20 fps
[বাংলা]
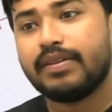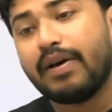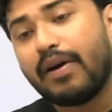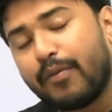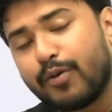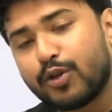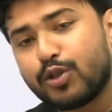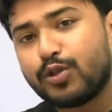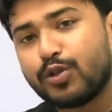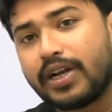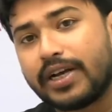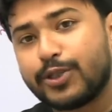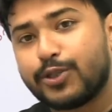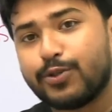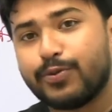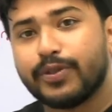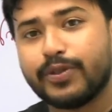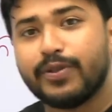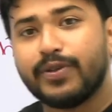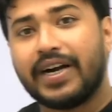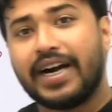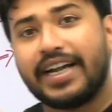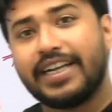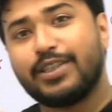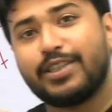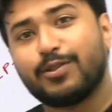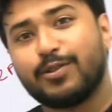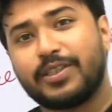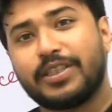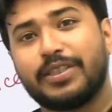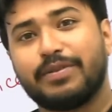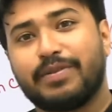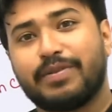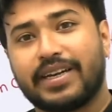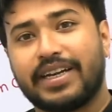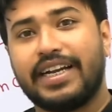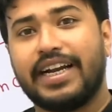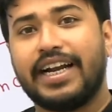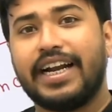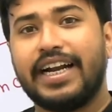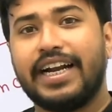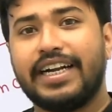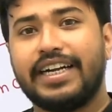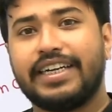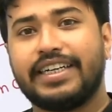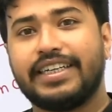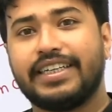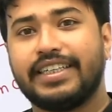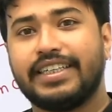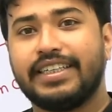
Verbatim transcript: অবশ্য রাষ্ট্রপতি খারিজ করতে পারে এন্ড